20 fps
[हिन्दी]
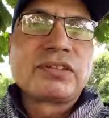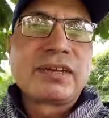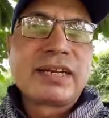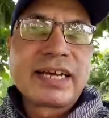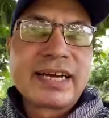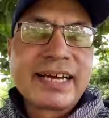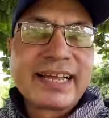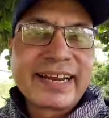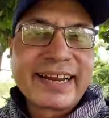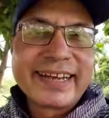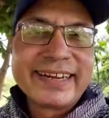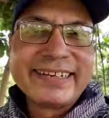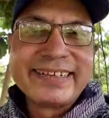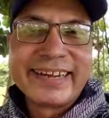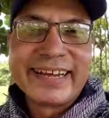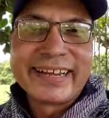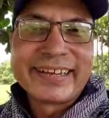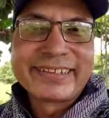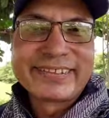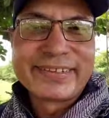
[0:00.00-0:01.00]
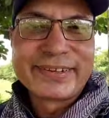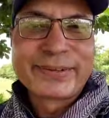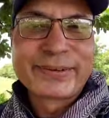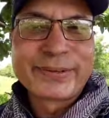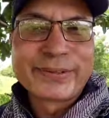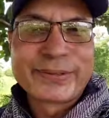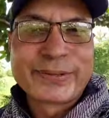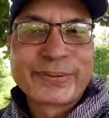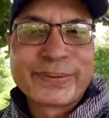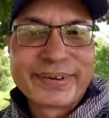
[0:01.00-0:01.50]
लग रहा है ना इधर
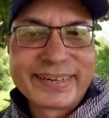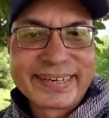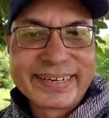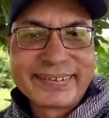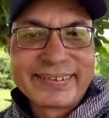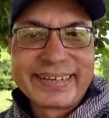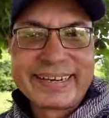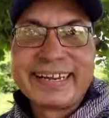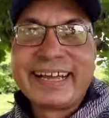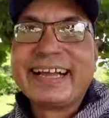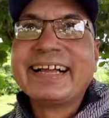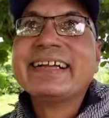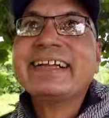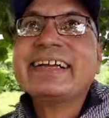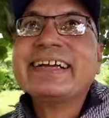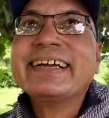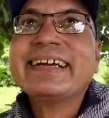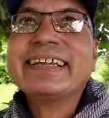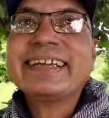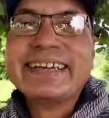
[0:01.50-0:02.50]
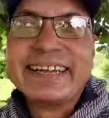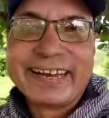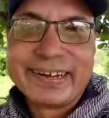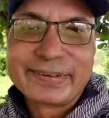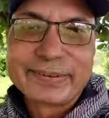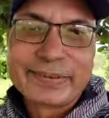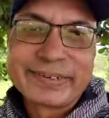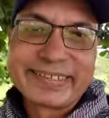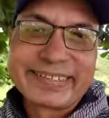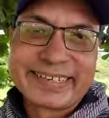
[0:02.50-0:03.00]
कोई तोड़ने वाला है ना
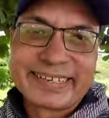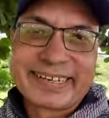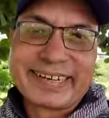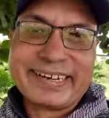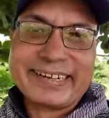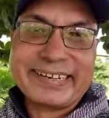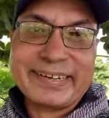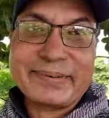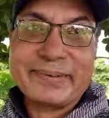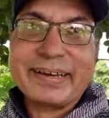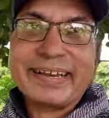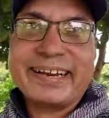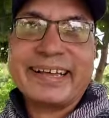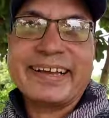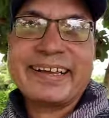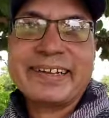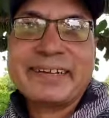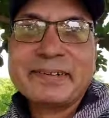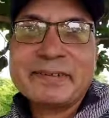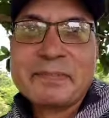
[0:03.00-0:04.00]
कोई इधर खाने वाला है